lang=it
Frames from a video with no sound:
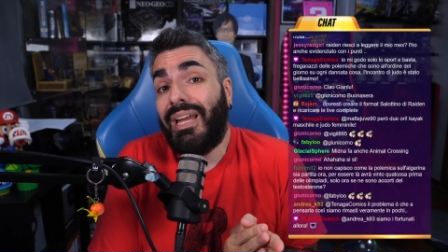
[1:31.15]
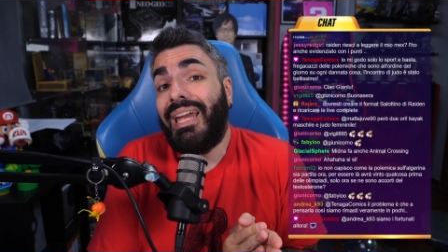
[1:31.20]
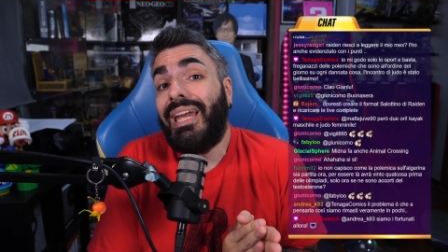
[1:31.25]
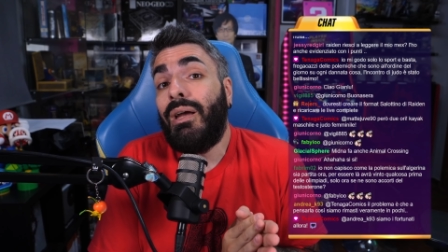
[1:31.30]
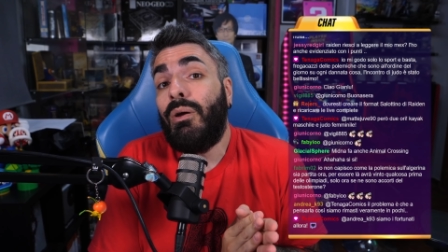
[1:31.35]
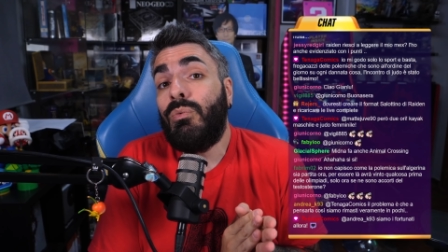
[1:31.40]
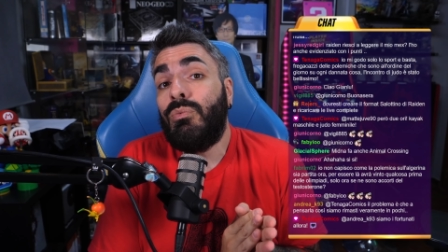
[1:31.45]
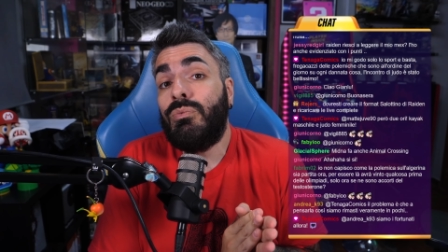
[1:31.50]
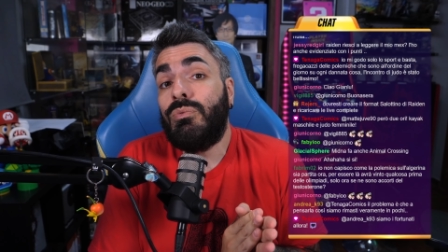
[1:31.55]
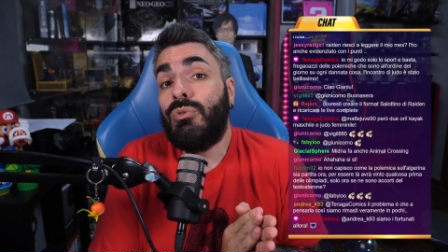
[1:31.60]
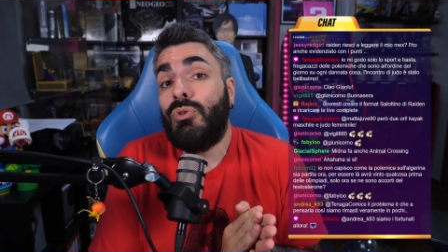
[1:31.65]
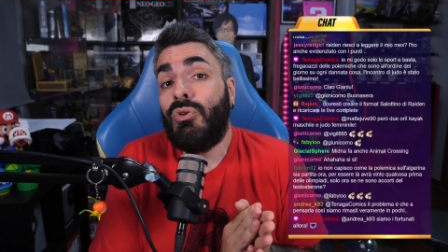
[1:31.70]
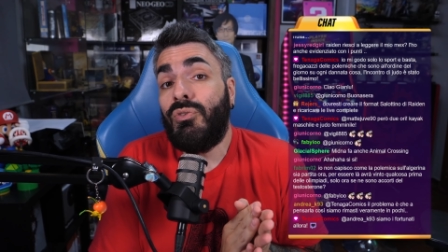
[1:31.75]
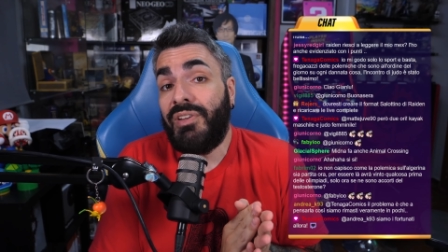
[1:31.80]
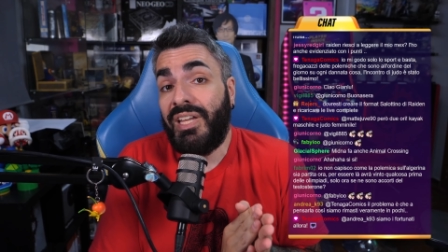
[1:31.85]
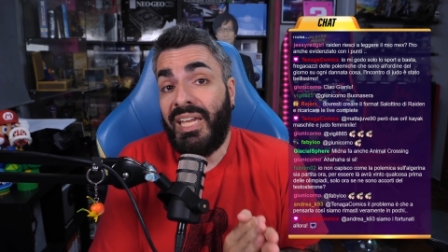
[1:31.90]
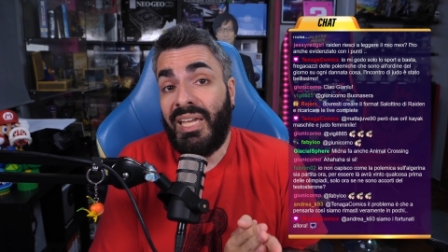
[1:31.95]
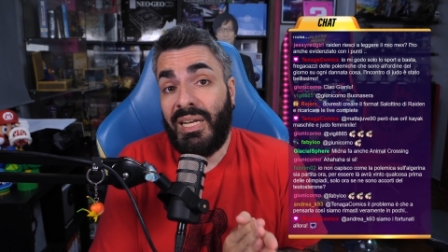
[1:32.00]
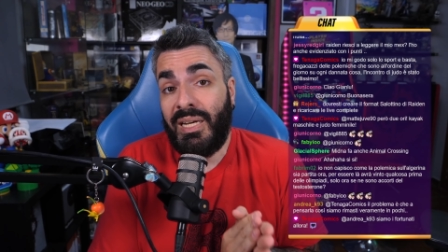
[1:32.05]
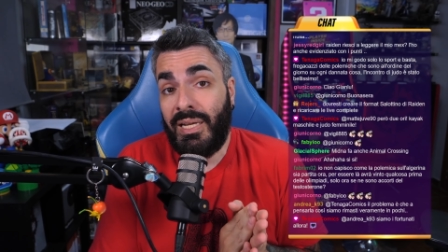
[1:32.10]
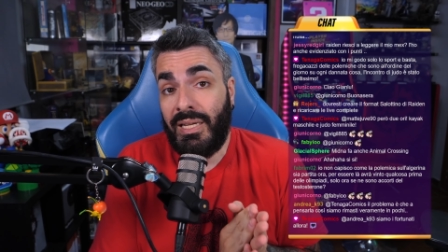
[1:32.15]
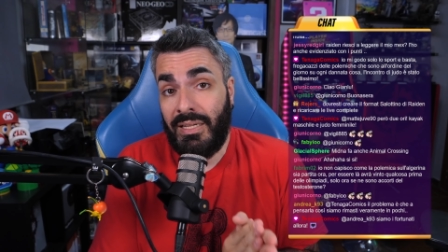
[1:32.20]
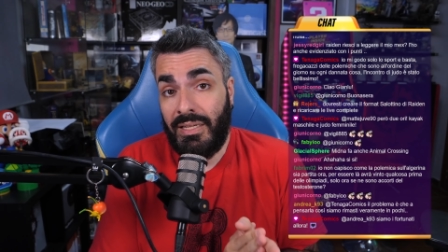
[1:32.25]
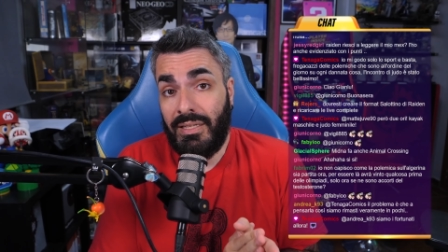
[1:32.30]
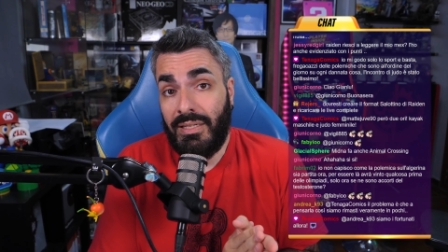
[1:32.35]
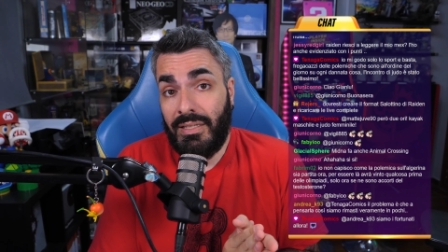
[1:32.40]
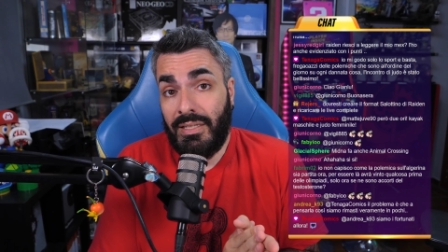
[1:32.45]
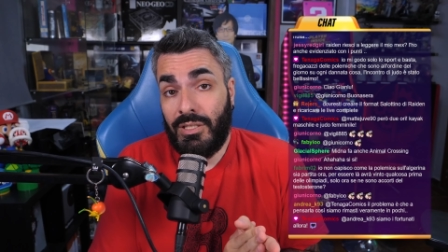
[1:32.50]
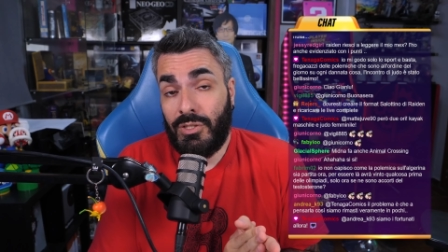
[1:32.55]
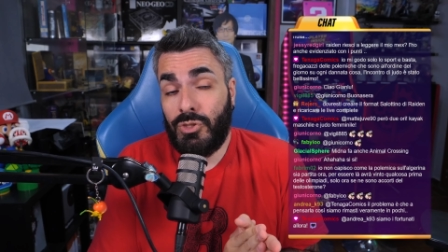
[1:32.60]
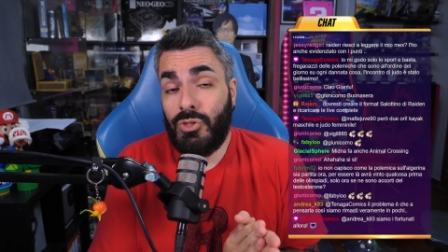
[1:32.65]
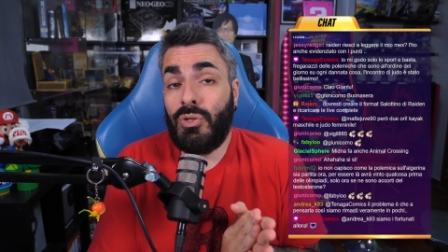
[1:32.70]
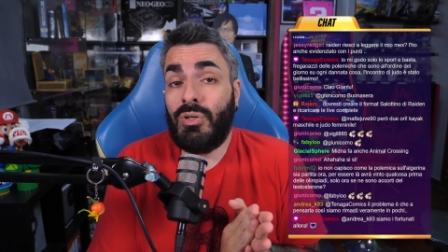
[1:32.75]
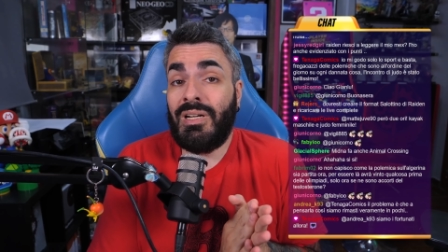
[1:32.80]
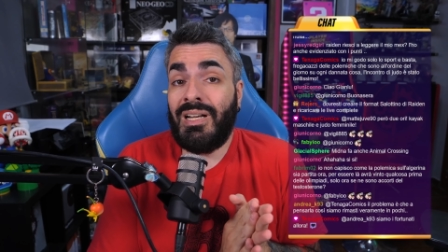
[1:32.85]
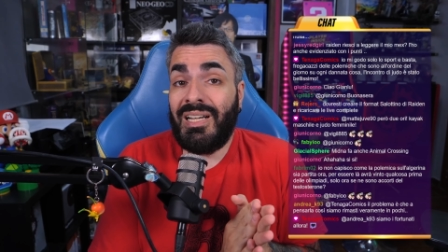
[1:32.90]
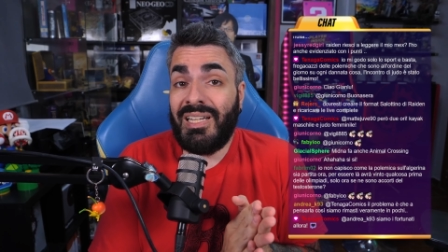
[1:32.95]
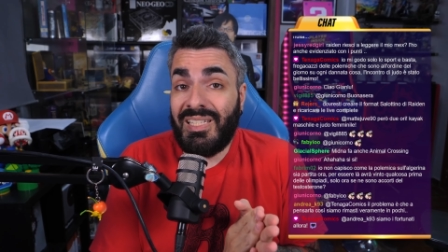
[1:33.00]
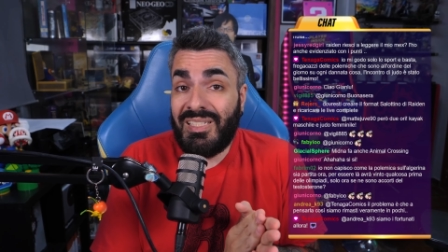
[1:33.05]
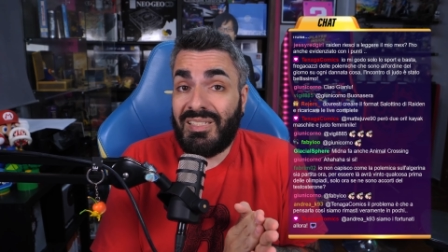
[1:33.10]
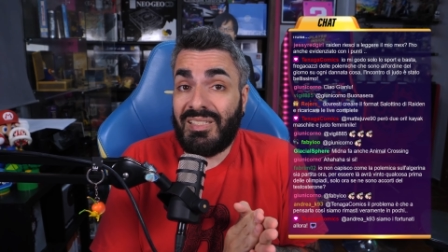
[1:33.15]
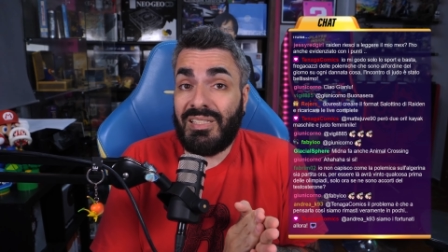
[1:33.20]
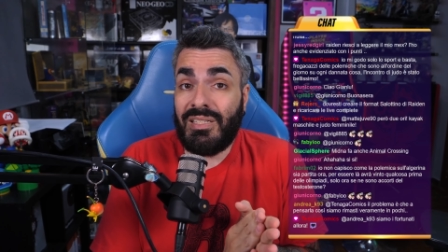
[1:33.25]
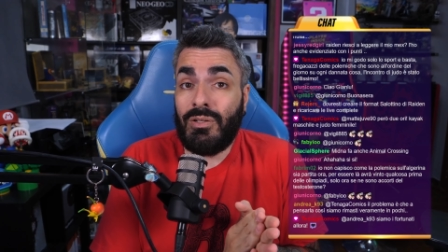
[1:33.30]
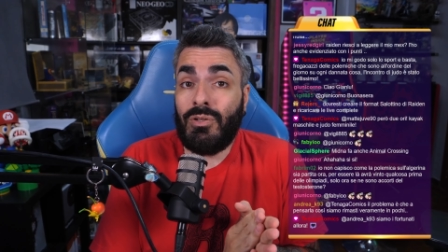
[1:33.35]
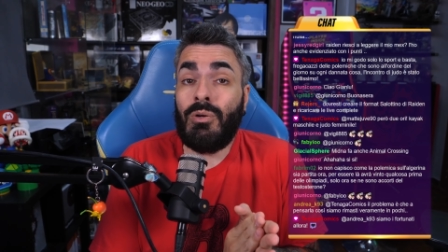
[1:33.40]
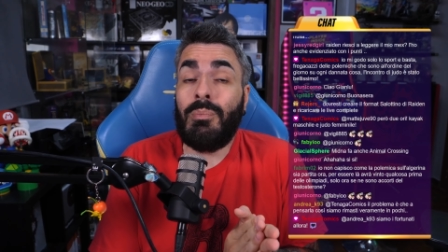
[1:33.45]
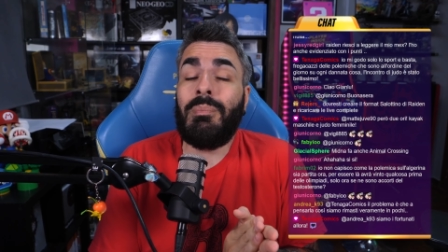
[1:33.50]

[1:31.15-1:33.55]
È un dovere giornalistico,